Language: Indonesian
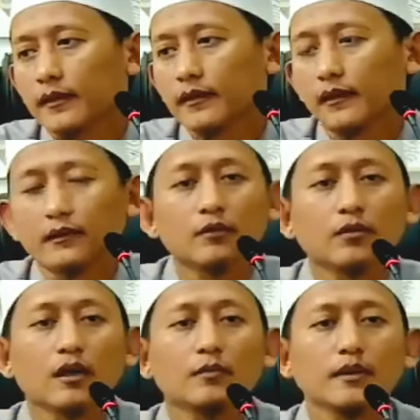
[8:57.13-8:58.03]
Nah ini
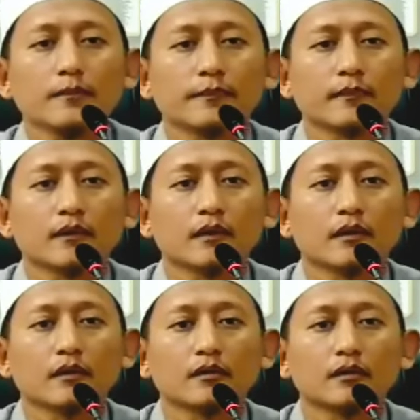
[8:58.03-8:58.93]
orang apa?
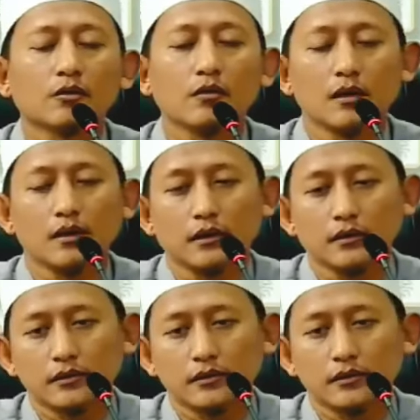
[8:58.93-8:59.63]
Khawarij.